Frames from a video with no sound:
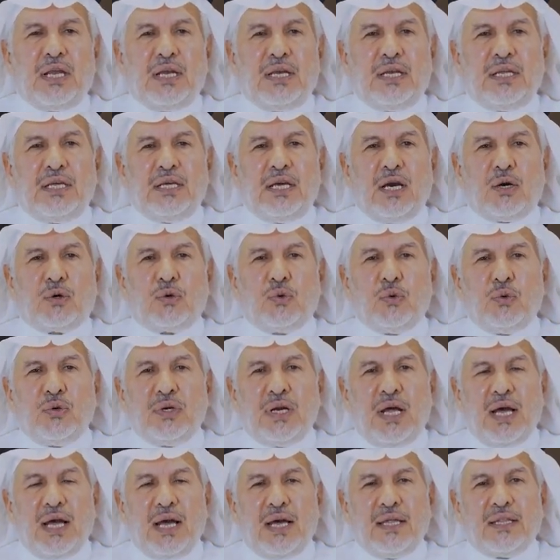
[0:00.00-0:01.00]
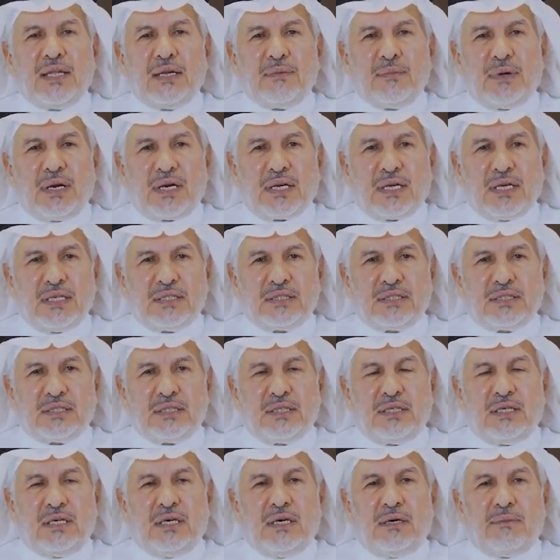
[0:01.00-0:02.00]
ليكون هذا
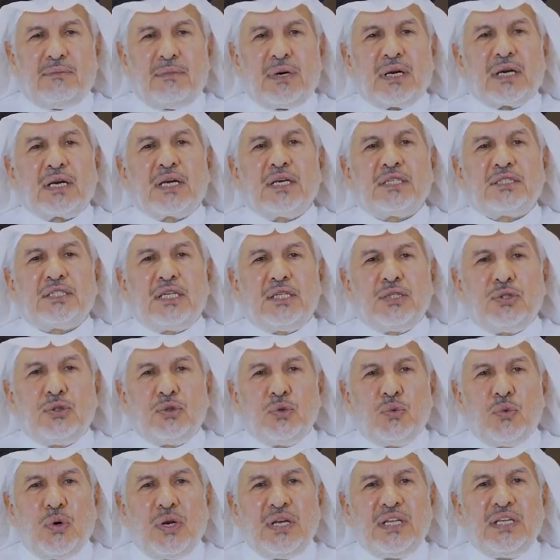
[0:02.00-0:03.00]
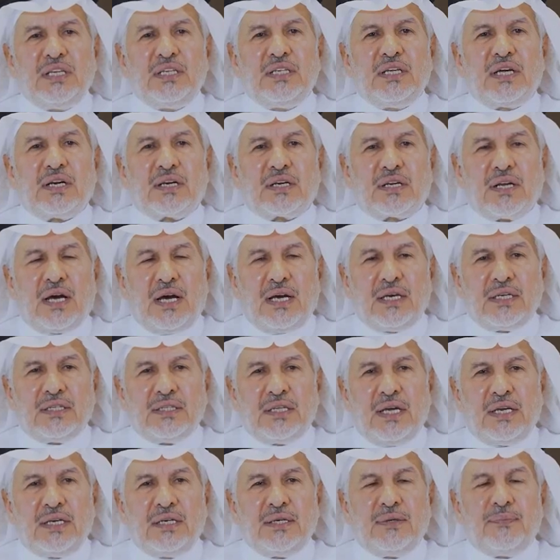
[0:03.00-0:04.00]
المركز مركزا دوليا
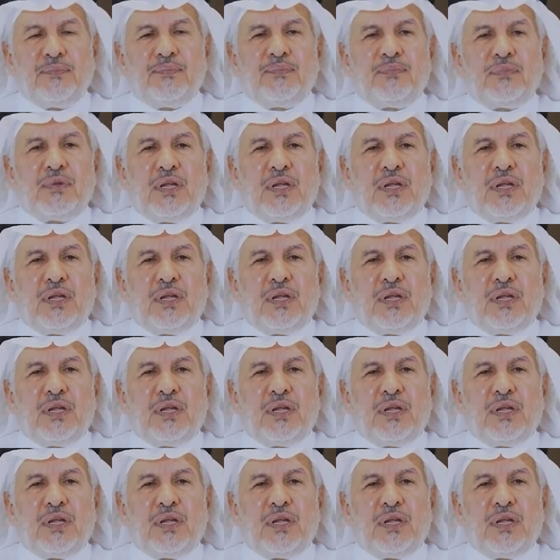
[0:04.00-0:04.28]
رائدا